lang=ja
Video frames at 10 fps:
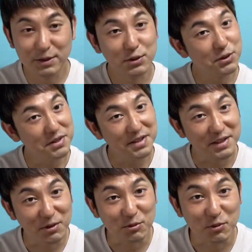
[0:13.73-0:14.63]
ついにっ
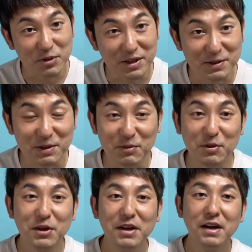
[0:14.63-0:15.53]
てこともないですけども、
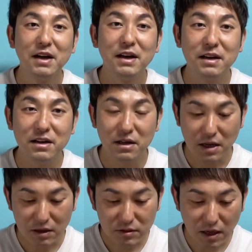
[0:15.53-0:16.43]

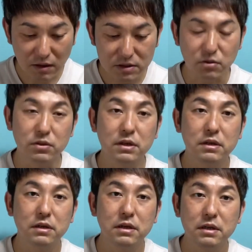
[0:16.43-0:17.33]
えー、芥川賞
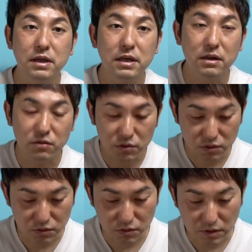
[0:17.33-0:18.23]
ね、えー、第
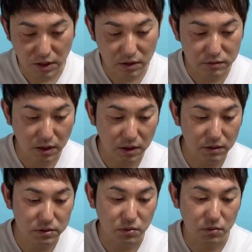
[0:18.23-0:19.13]
169回芥
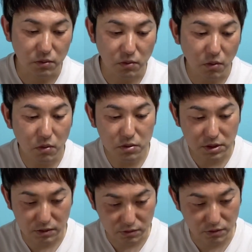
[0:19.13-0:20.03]
川賞の候補
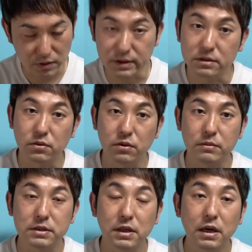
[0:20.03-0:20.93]
作というのが出揃い
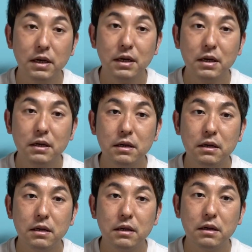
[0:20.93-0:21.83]
ました、
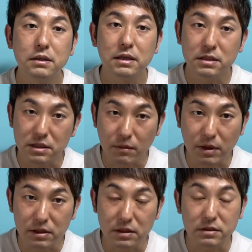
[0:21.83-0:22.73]
えー、何日か
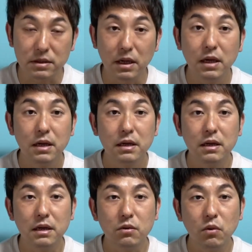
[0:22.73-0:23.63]
前にですね、
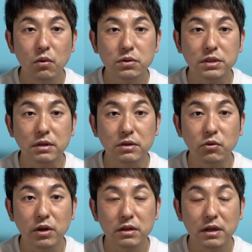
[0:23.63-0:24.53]
えー、候補作は
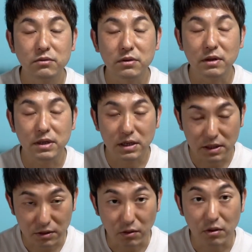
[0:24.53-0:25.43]
これになるんではない
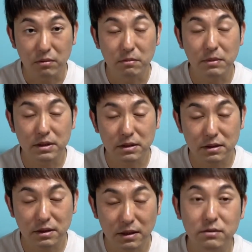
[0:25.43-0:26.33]
かと全
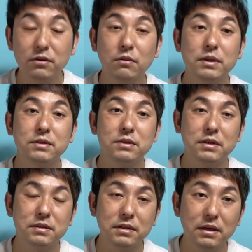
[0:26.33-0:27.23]
く読まずに
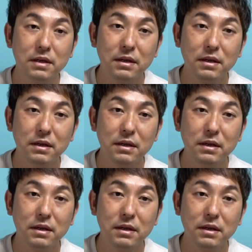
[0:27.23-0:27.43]
ですね、